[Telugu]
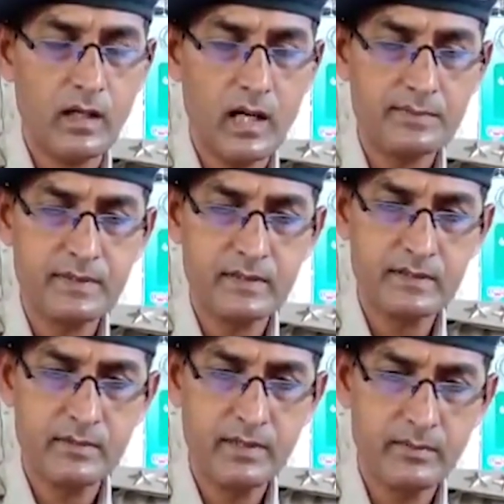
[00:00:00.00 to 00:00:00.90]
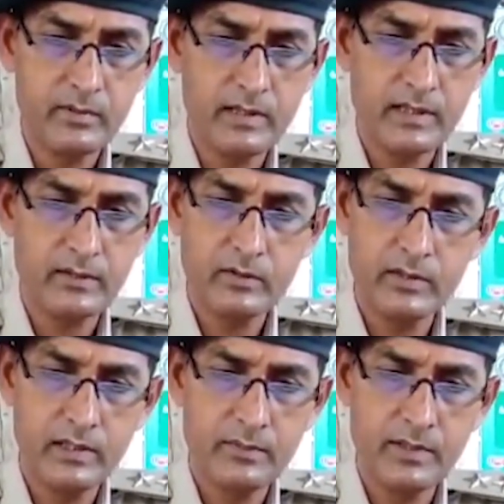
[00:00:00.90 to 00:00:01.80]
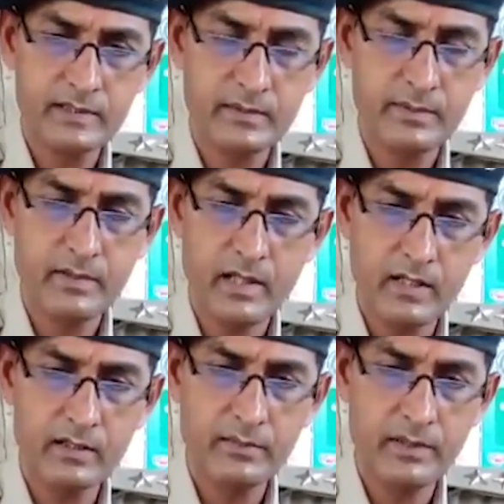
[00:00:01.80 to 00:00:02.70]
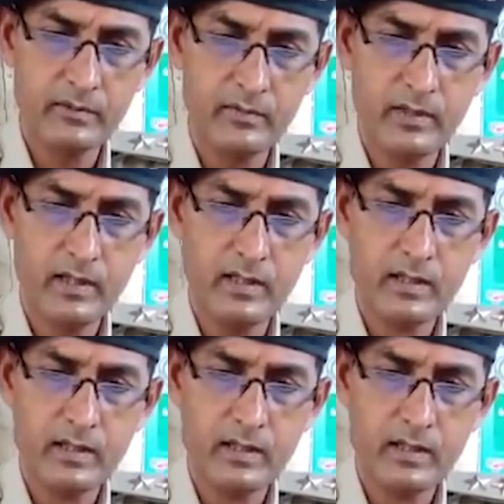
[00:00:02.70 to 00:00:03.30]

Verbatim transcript: ఆబ్సెంట్ సమయంలో ఎక్కడికో వెళ్ళిపోయిన సమయంలో ఆరోగ్యం లేకుండా